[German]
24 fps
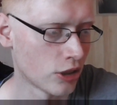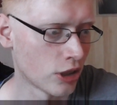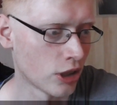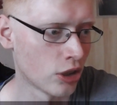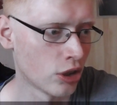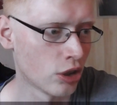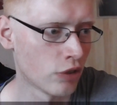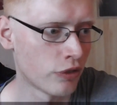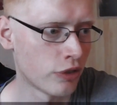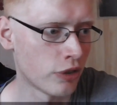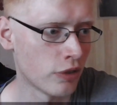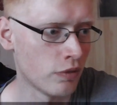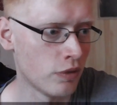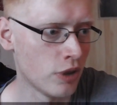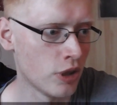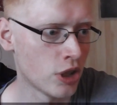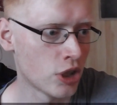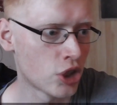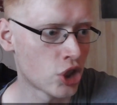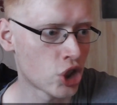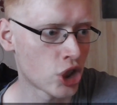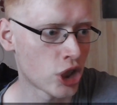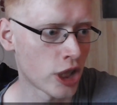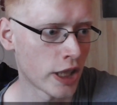Dann noch von
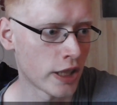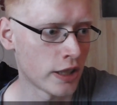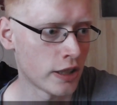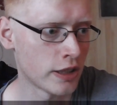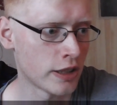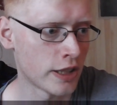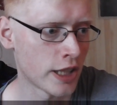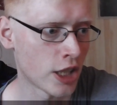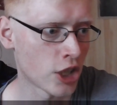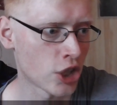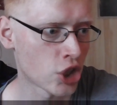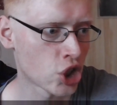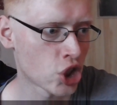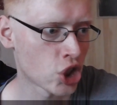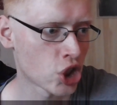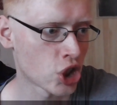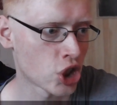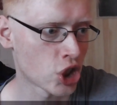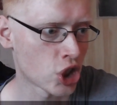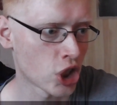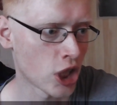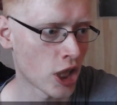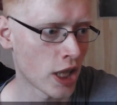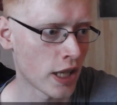Village Candle der
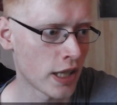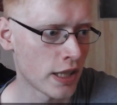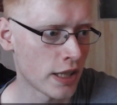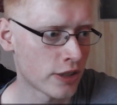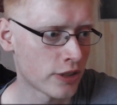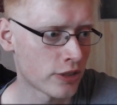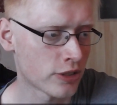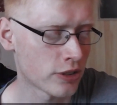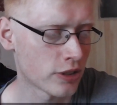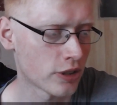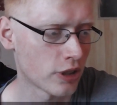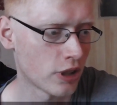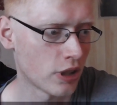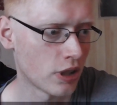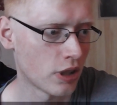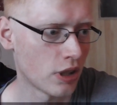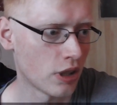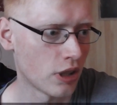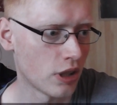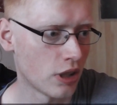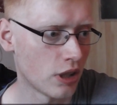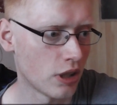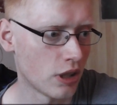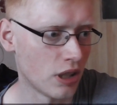Charlotte
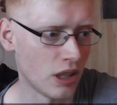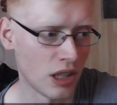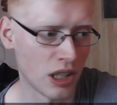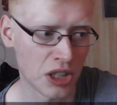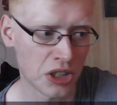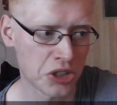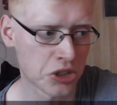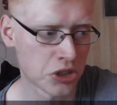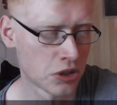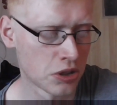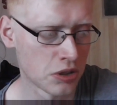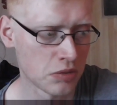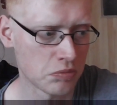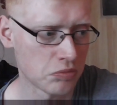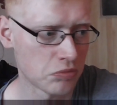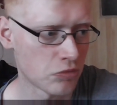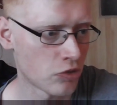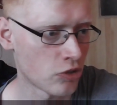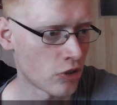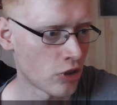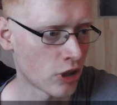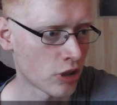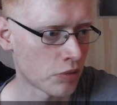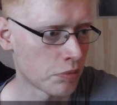Latte
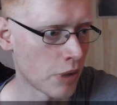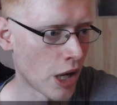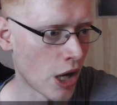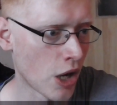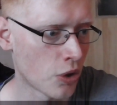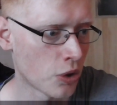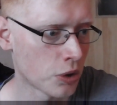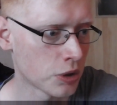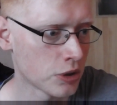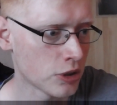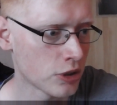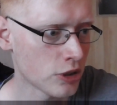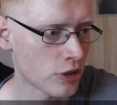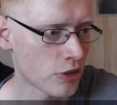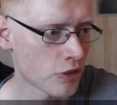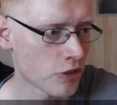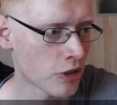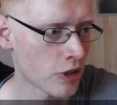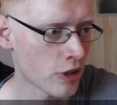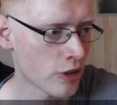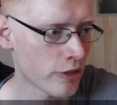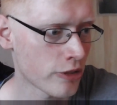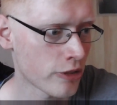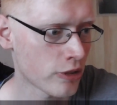sagt mir auch nichts
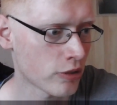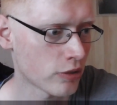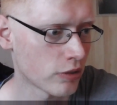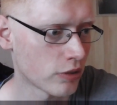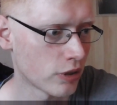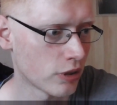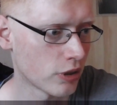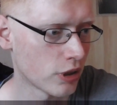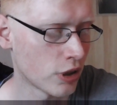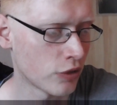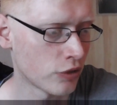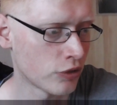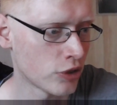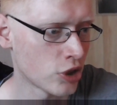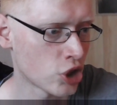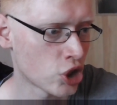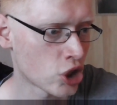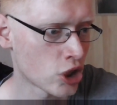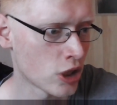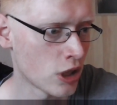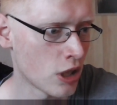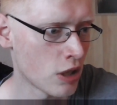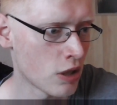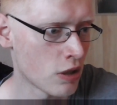jetzt auf die
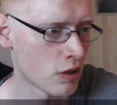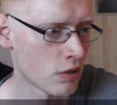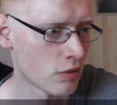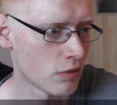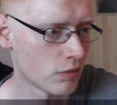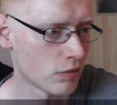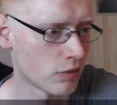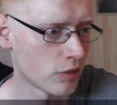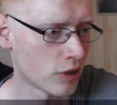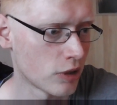Schnelle.